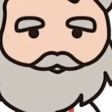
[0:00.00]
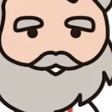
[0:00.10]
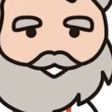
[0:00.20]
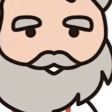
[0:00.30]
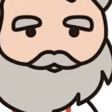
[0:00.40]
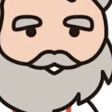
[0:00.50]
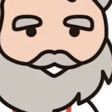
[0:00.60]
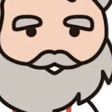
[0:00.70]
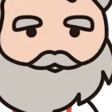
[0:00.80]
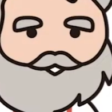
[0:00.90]
和人っ
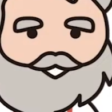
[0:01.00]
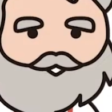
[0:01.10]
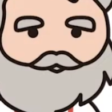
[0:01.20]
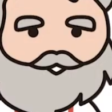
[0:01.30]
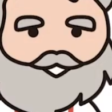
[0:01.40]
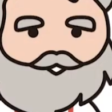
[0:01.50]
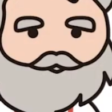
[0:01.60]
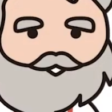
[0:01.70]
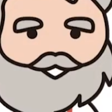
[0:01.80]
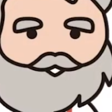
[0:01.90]
て聞き慣
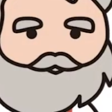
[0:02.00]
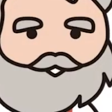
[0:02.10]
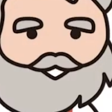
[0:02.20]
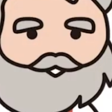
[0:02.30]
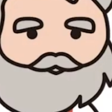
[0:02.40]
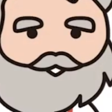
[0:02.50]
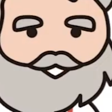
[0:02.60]
れない言葉です